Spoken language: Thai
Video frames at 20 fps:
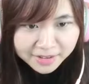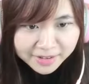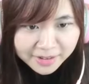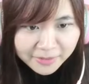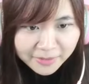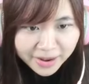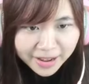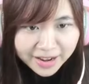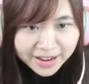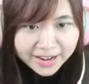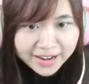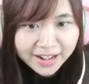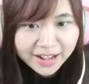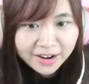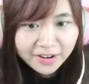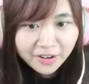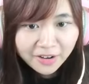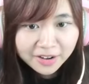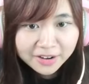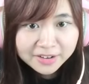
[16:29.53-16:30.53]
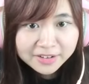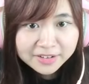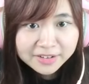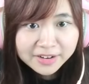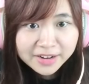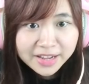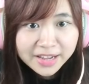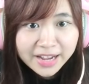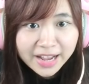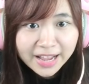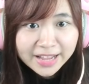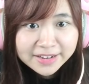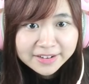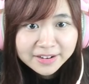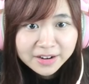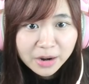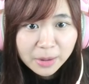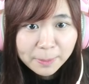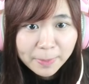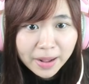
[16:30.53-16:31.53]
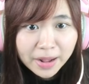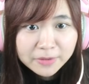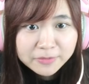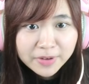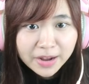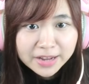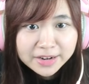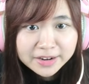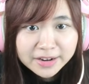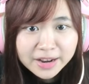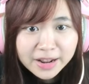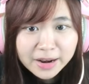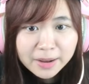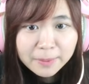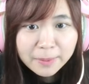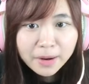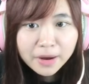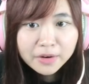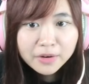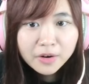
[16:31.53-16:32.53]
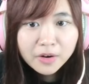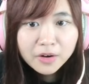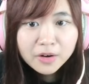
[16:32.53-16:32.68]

ไม่ไหวแล้วนะคะร้อนเฮ้ยใกล้ถึงแล้วป้าไฟเดอะเทเลพอร์ตอ๋อ